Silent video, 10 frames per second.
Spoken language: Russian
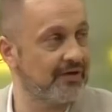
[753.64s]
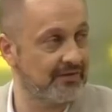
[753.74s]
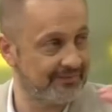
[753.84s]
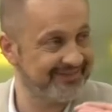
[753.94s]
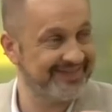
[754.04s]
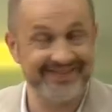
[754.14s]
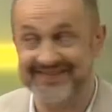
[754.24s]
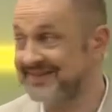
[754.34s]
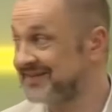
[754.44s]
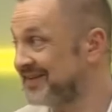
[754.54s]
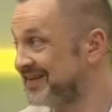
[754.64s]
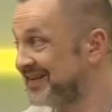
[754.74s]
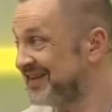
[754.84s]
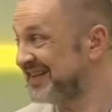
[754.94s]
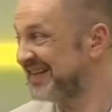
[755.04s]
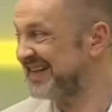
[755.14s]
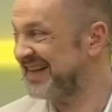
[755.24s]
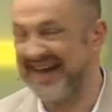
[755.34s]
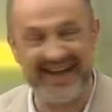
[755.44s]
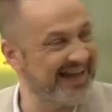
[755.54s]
Ой, посмотрите, я сказала. Сейчас, да.